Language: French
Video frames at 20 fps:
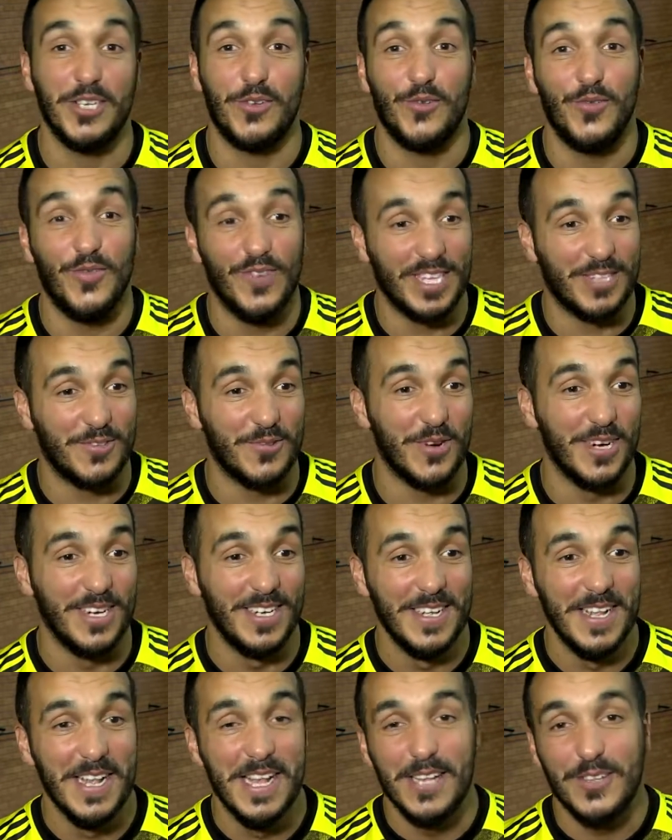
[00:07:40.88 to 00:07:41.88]
des cuvettes quoi.
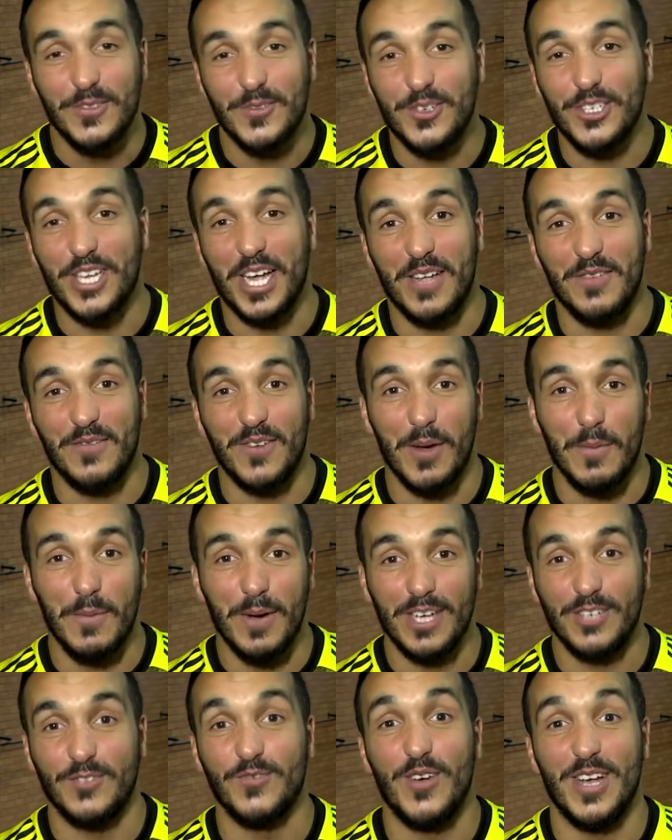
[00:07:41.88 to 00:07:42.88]
Donc j'arrive
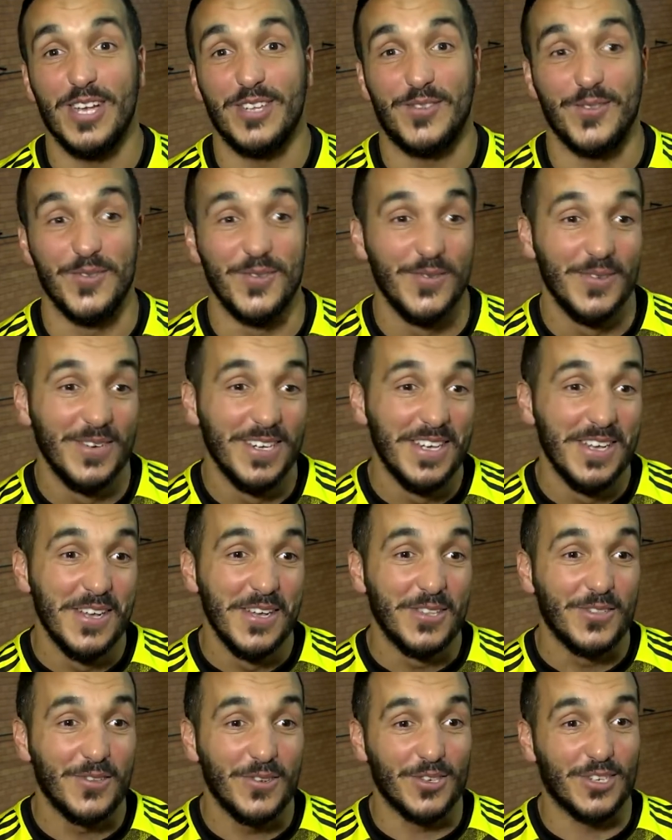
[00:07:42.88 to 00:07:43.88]
là-bas, je vois un seau.
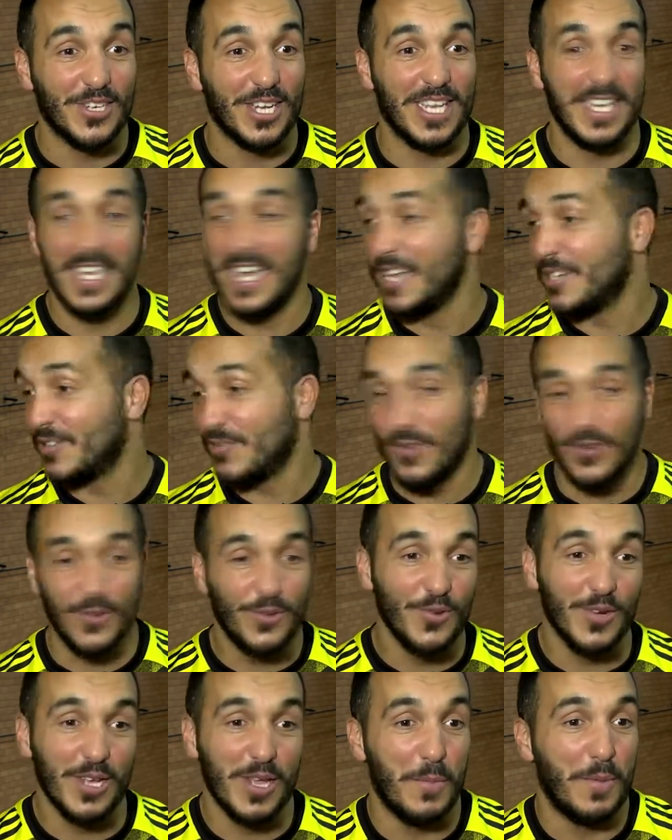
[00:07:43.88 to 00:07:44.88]
Donc je regarde, je vois
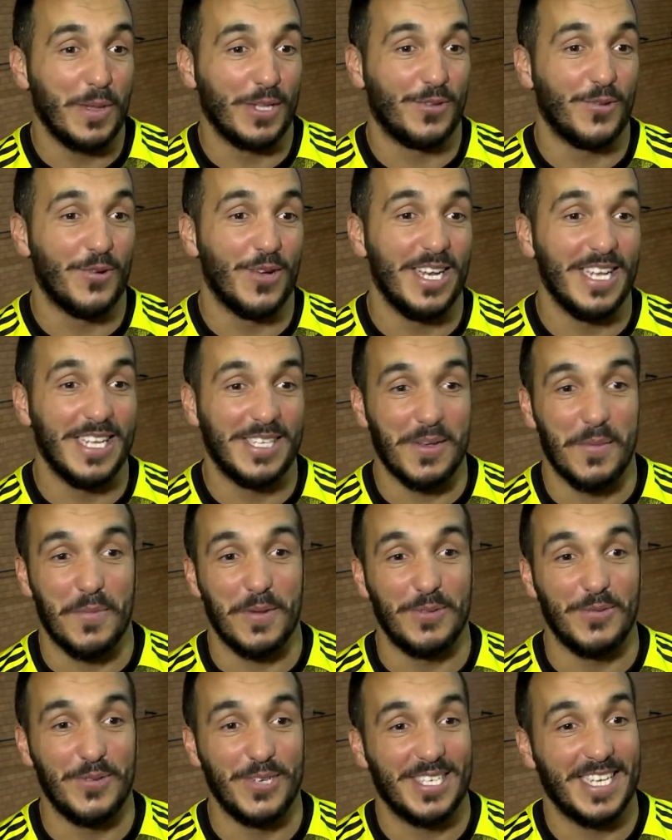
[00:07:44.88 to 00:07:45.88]
autour, il n'y a pas de toilette, il n'y a
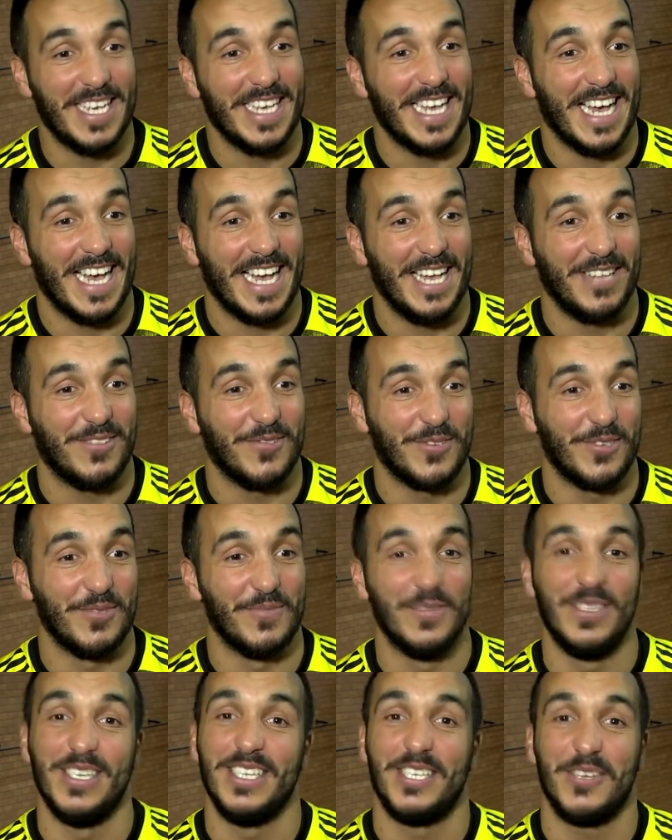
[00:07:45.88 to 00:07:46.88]
pas de WC, il n'y a rien. Donc
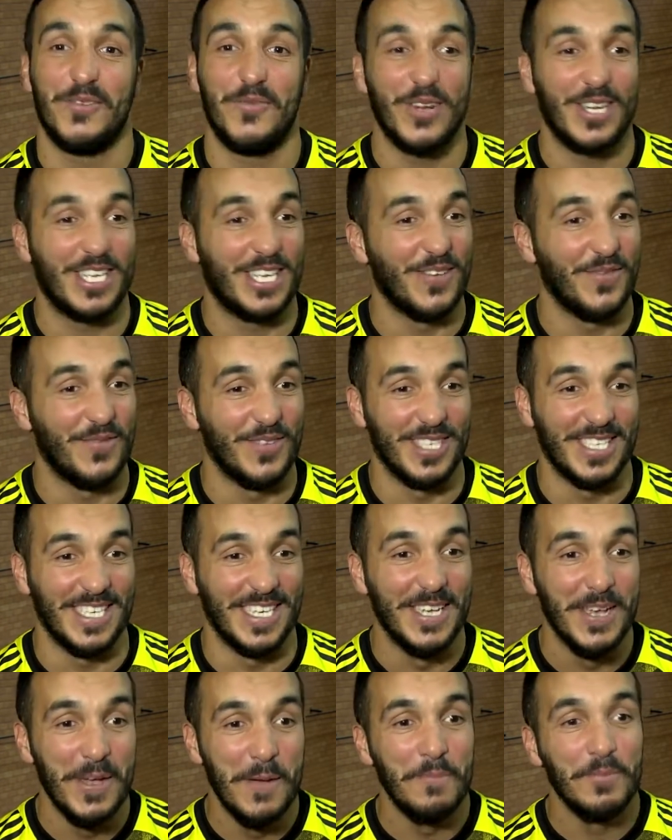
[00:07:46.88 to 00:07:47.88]
je me dis, c'est quoi le kiff
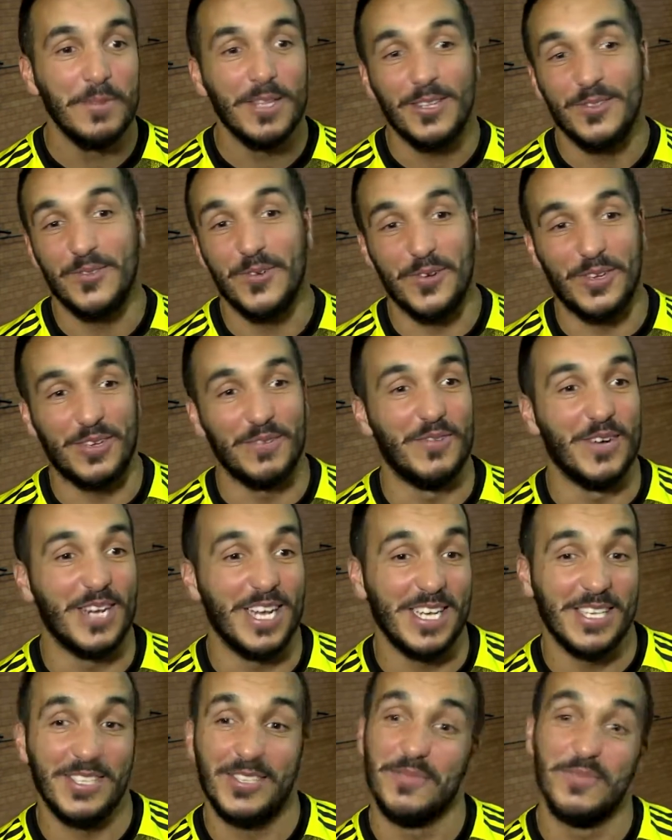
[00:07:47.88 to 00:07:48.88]
ici donc
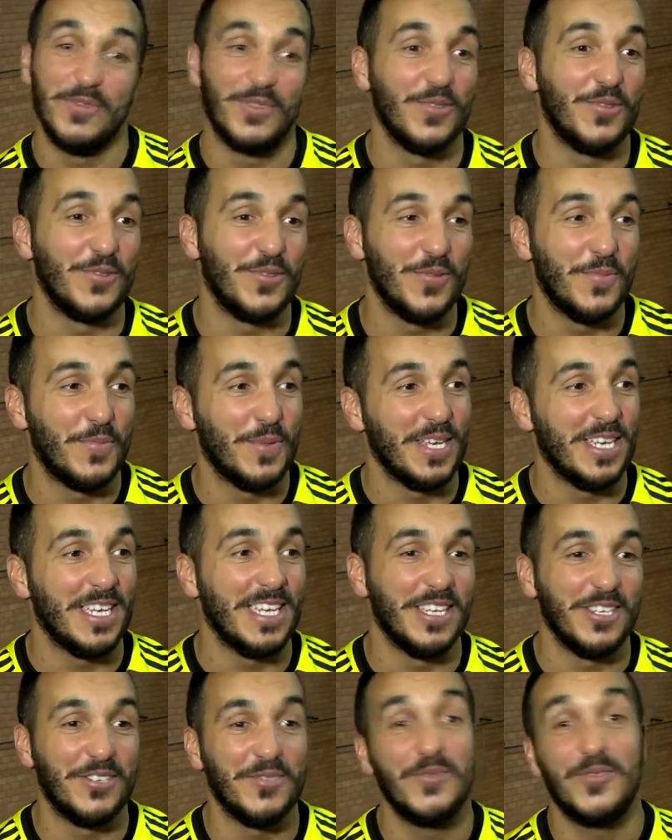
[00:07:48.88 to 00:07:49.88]
voilà, je me suis
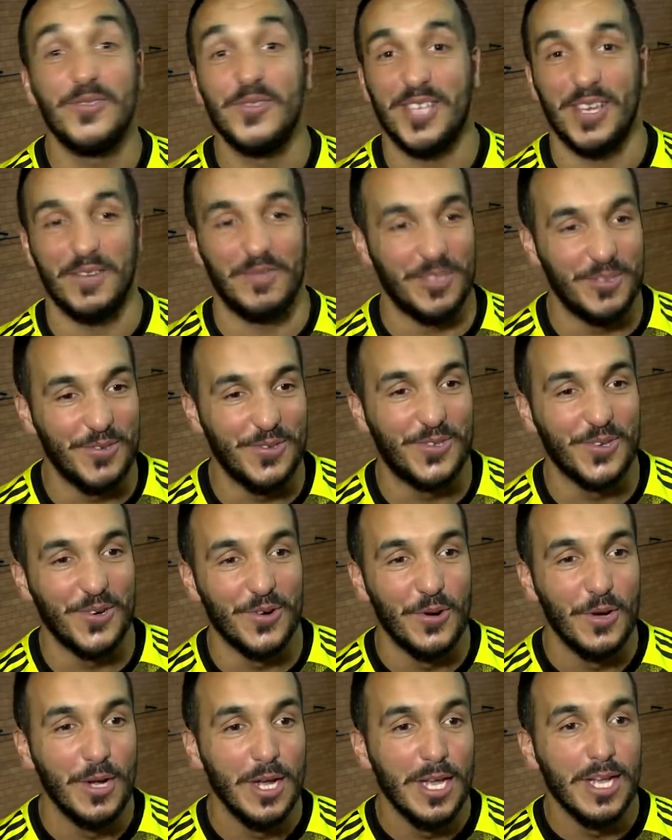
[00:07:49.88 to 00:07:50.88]
occupé, je me suis servi du
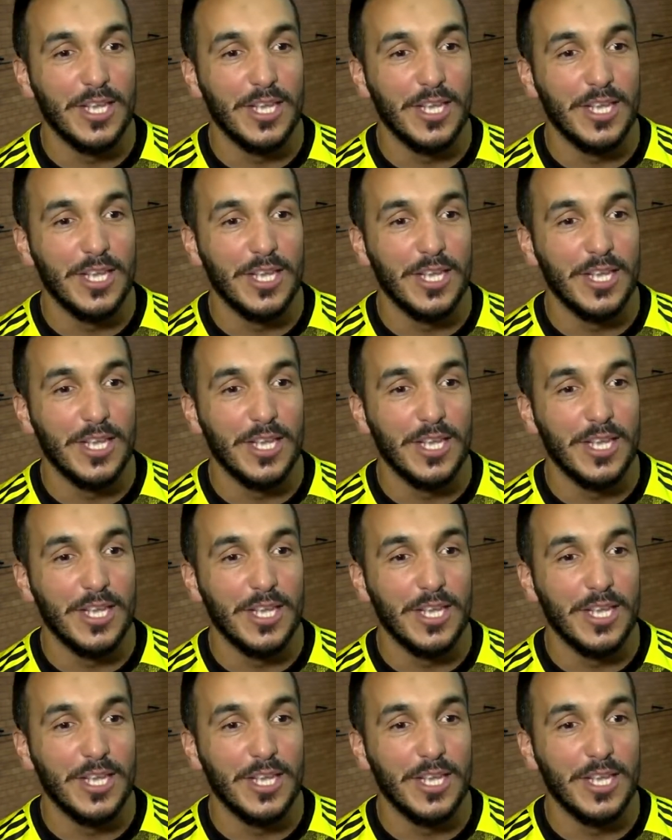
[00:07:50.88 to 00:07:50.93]
seau.